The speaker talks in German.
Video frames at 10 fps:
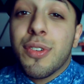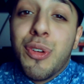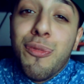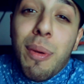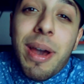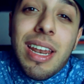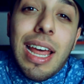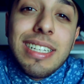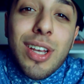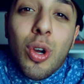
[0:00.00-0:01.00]
auf jeden Fall mal ein
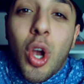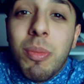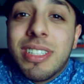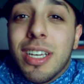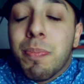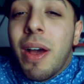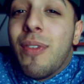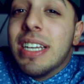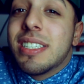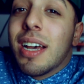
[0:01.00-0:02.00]
Like da und kommentiert mal,
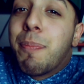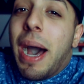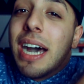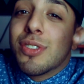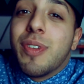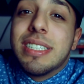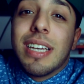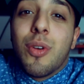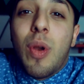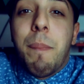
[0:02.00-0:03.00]
welcher Part,
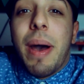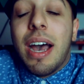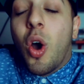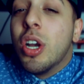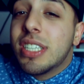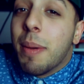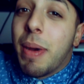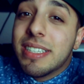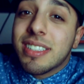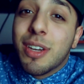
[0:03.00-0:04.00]
welcher Rapper euch am
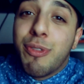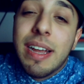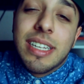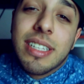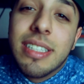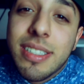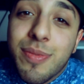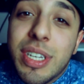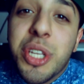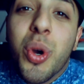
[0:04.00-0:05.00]
meisten gefallen hat in diesem
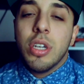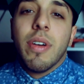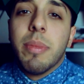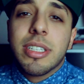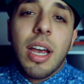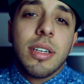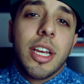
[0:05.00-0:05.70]
Video. Ich würde mal sagen,